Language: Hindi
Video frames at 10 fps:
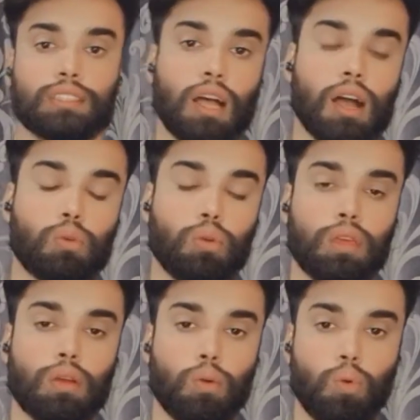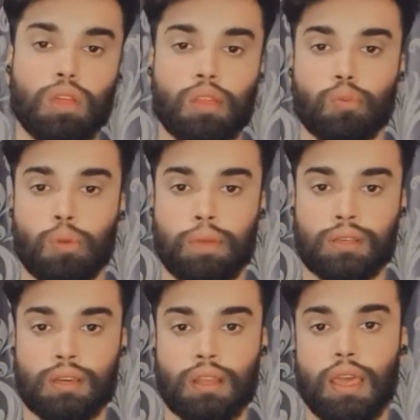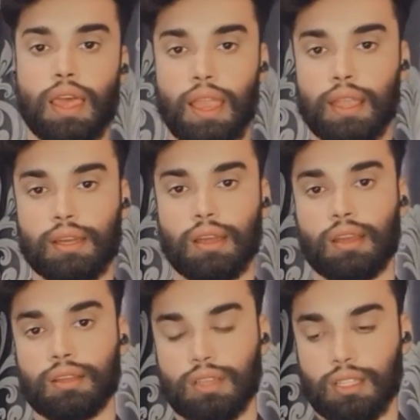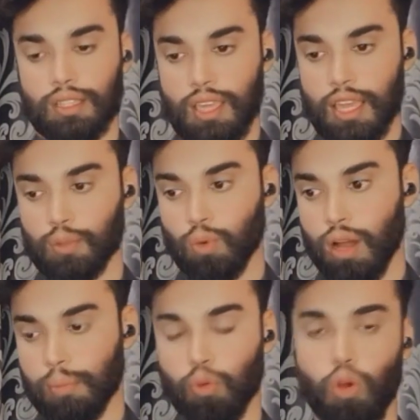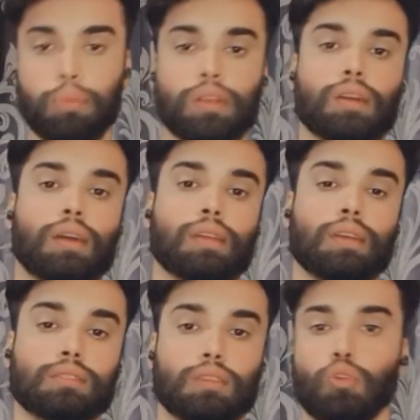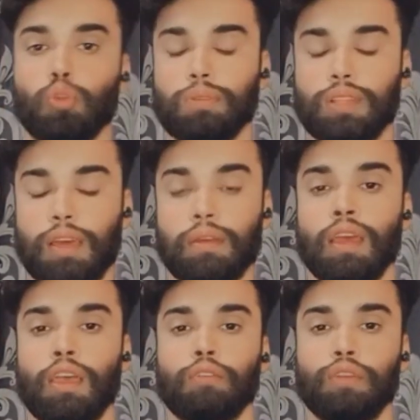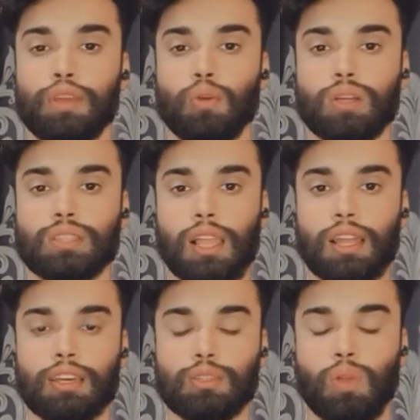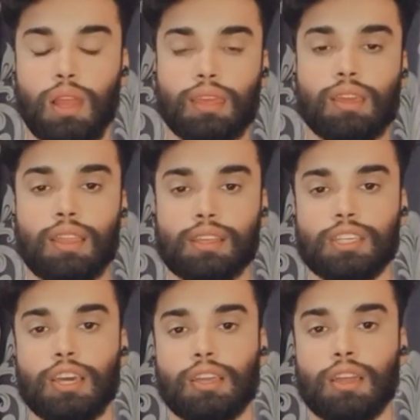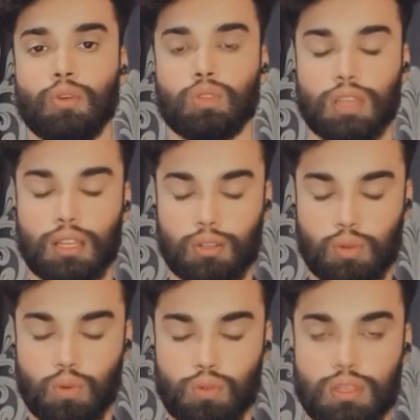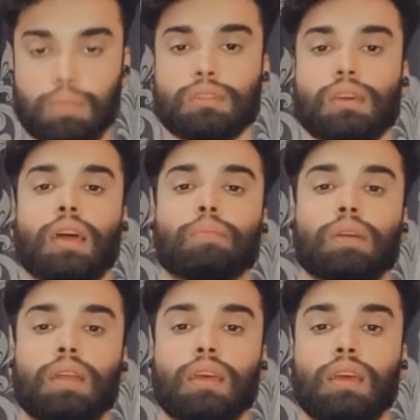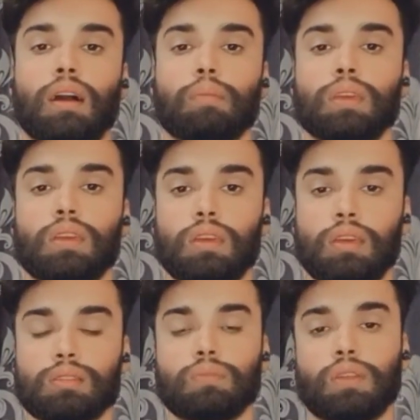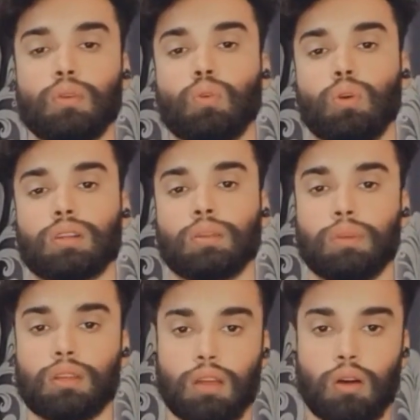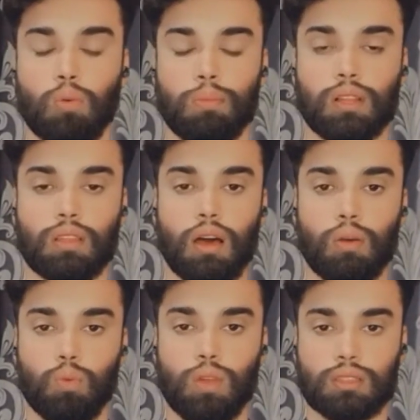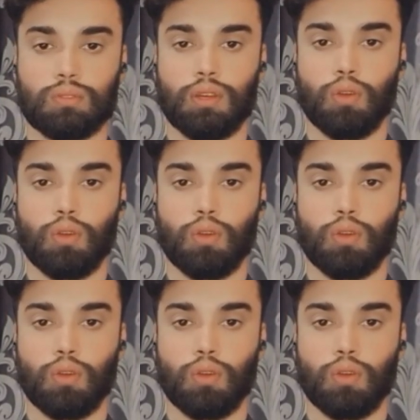या कोई और इन्फॉर्मेशन ऐड करना चाहते हैं तो आप कमेंट करके ज़रूर बताएं वीडियो अच्छा लगे तो लाइक करें शेयर करें और चैनल को सब्सक्राइब करें अभी इस वीडियो को ख़त्म करता हूँ मिलता हूँ नेक्स्ट